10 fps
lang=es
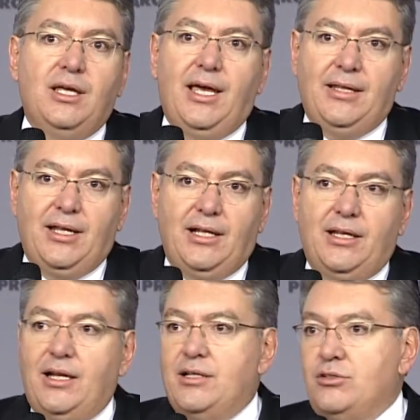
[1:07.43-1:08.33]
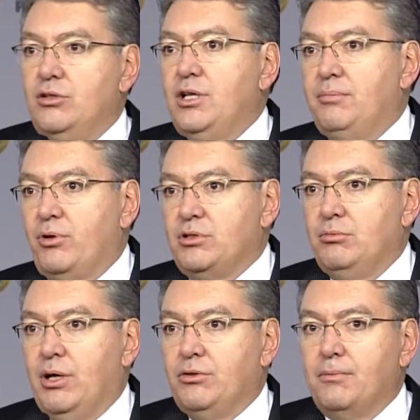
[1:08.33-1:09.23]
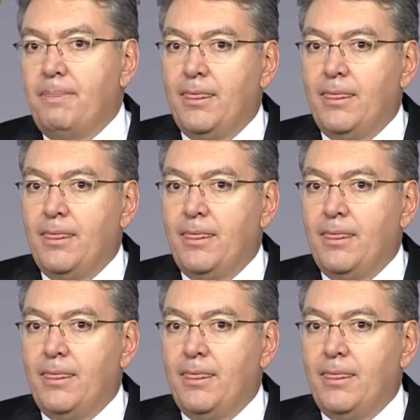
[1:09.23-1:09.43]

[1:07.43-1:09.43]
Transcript: general de la Nación del próximo año.